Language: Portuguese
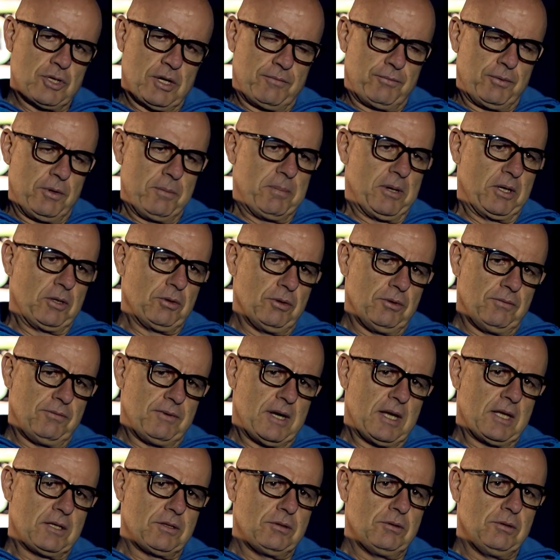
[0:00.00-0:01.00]
já fui para
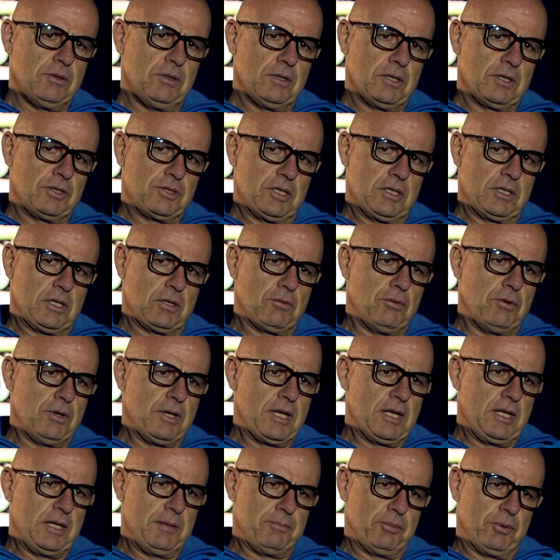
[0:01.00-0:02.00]
novato. A gente
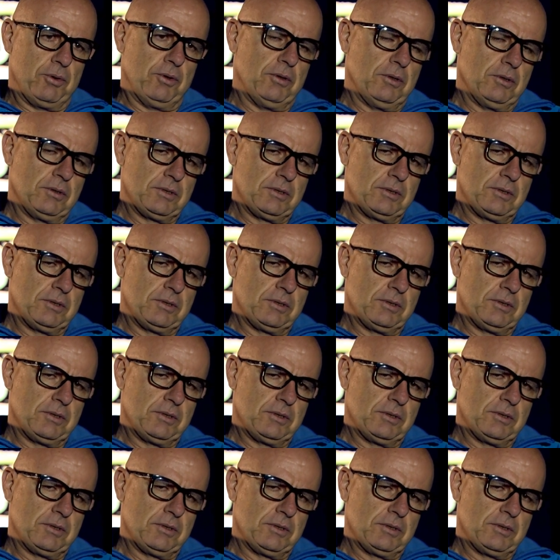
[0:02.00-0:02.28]
corria ali por